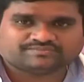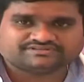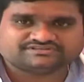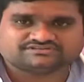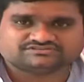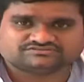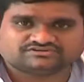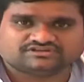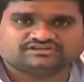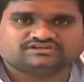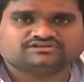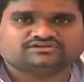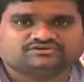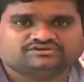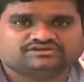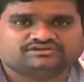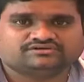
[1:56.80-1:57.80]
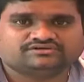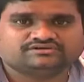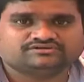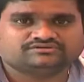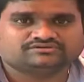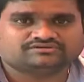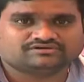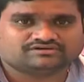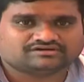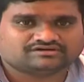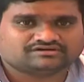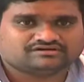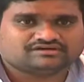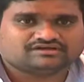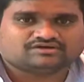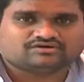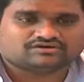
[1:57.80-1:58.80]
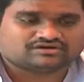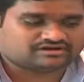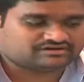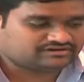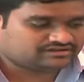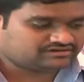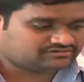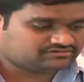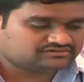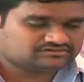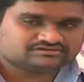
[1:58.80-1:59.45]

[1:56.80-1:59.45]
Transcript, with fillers: పనిచేస్తున్న హీరో హీరోయిన్ అండర్